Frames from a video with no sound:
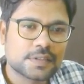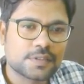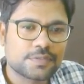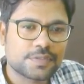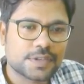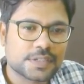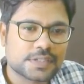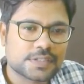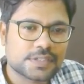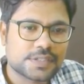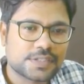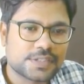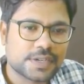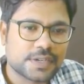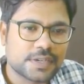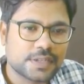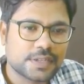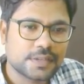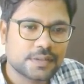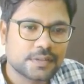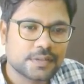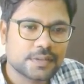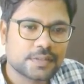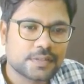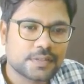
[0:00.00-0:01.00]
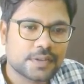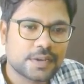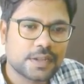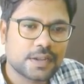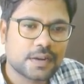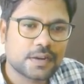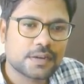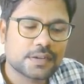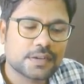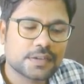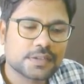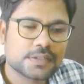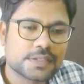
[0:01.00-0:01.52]
ఫస్ట్ జర్నీ త్రీ
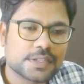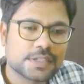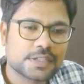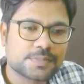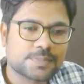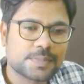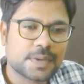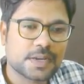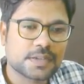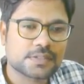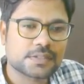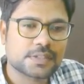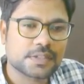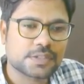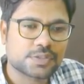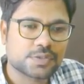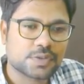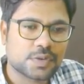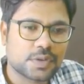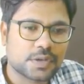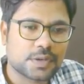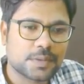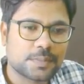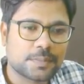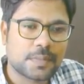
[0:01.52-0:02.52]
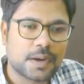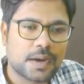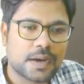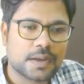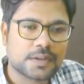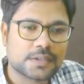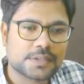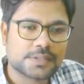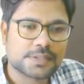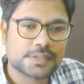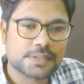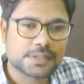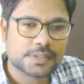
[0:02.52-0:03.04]
హండ్రెడ్ అండ్ సిక్స్ మార్క్స్ తెచ్చుకోవాలి
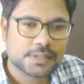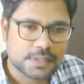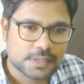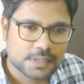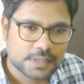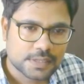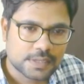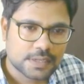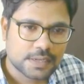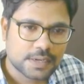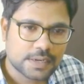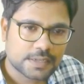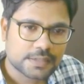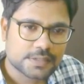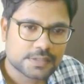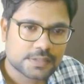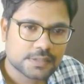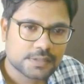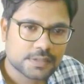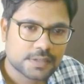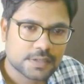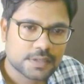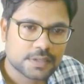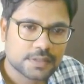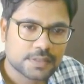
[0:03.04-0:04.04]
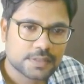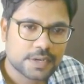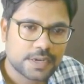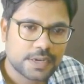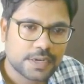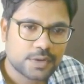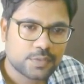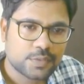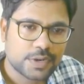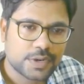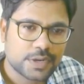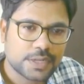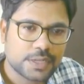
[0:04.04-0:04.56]
మార్క్స్ నెక్స్ట్ త్రీ
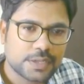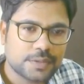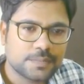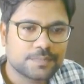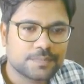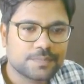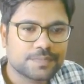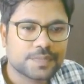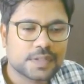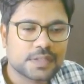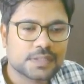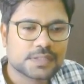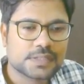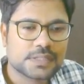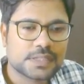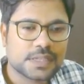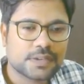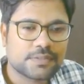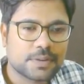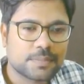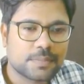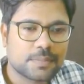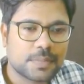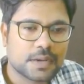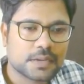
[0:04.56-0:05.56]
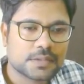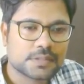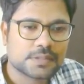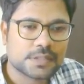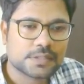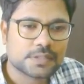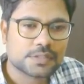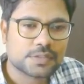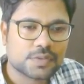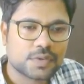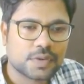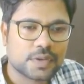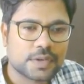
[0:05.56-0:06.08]
ట్వంటీ సెవెన్ మార్క్స్
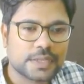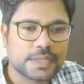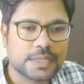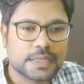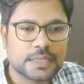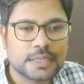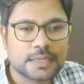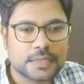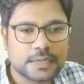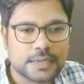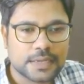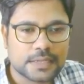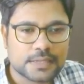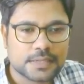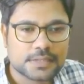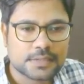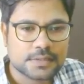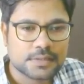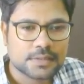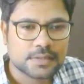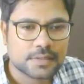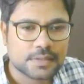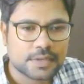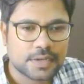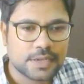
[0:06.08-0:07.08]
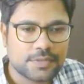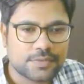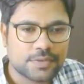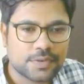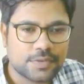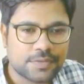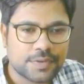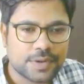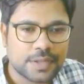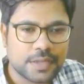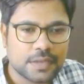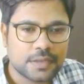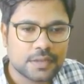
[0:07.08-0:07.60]
తెచ్చుకోవాలి నెక్స్ట్ త్రీ
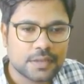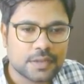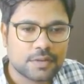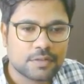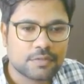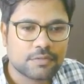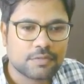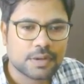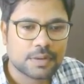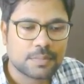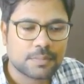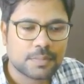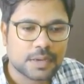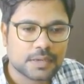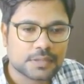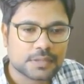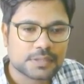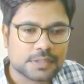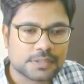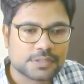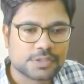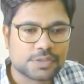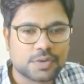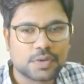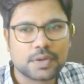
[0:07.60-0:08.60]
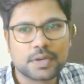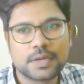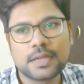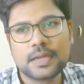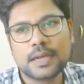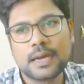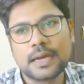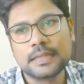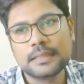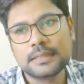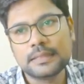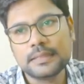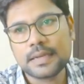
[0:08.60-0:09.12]
ఫిఫ్టీ వన్ మార్క్స్ తెచ్చుకోవాలి
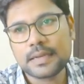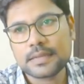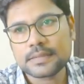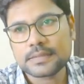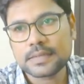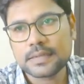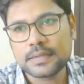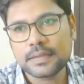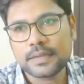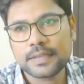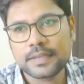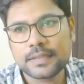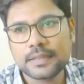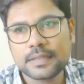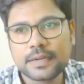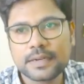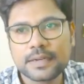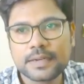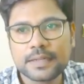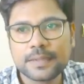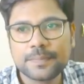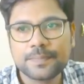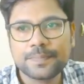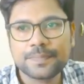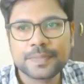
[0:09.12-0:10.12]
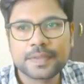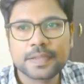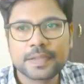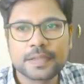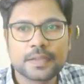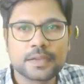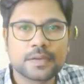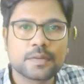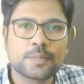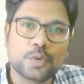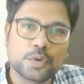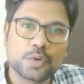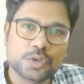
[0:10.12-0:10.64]
అందాజ్గా ఎందుకంటే
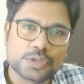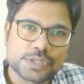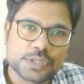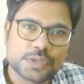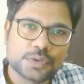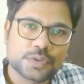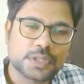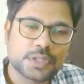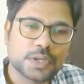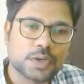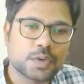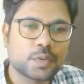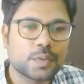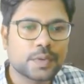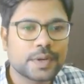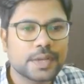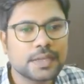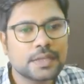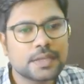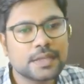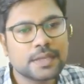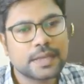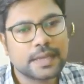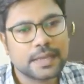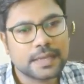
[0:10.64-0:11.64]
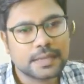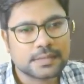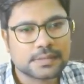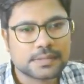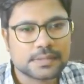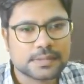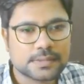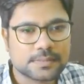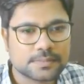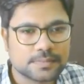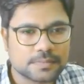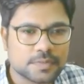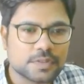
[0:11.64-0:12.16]
పోస్టులు కూడా తక్కువ ఉన్నాయి హెన్స్
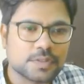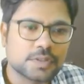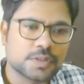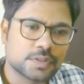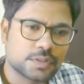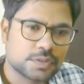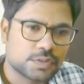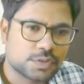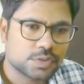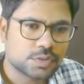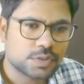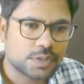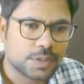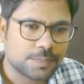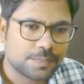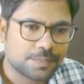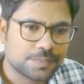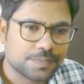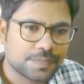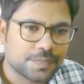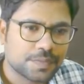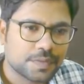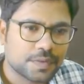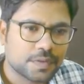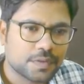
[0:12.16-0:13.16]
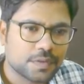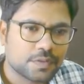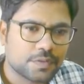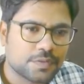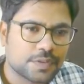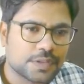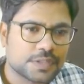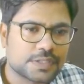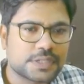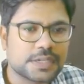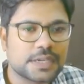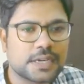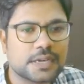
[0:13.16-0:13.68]
చూద్దాం
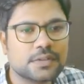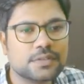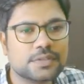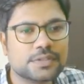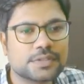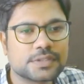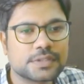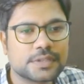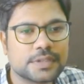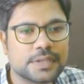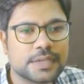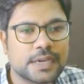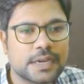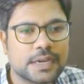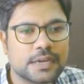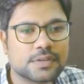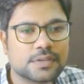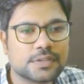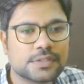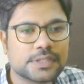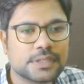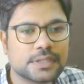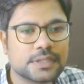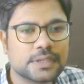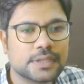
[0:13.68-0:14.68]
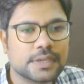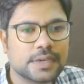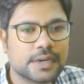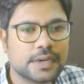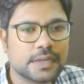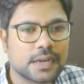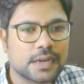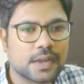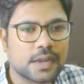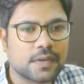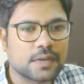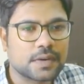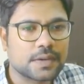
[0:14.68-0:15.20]
ఫస్ట్ ఇక్కడ నుంచి ఇక్కడ నుంచి
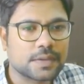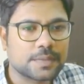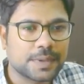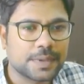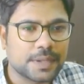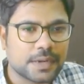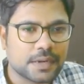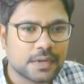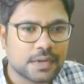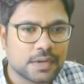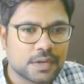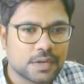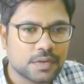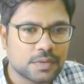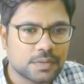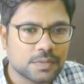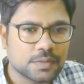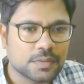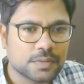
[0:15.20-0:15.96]
ఇక్కడికి రావాలి మీరు అన్నట్లు